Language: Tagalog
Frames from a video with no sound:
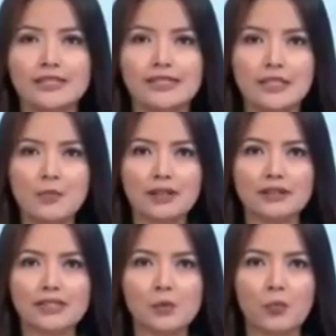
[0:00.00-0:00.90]
Sinibak na
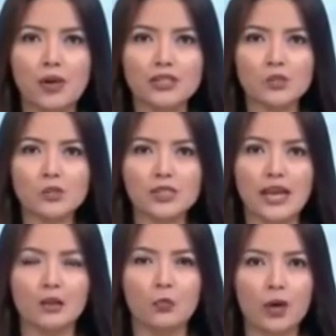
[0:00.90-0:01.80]
sa pwesto si
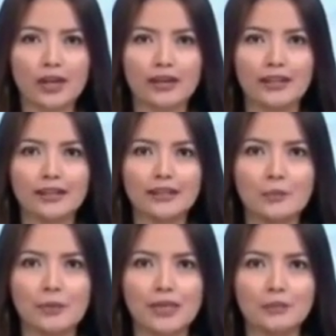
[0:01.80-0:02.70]
Albuera Leyte
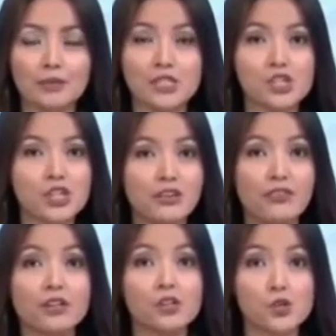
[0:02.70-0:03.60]
PNP Chief
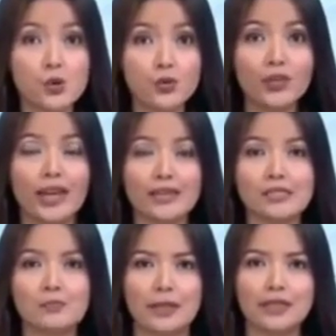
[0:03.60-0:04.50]
Jovi
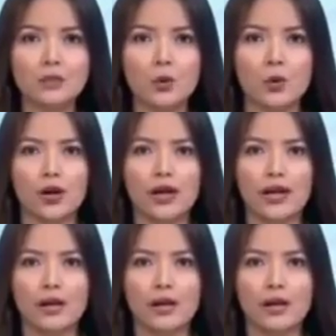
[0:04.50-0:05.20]
Espenido.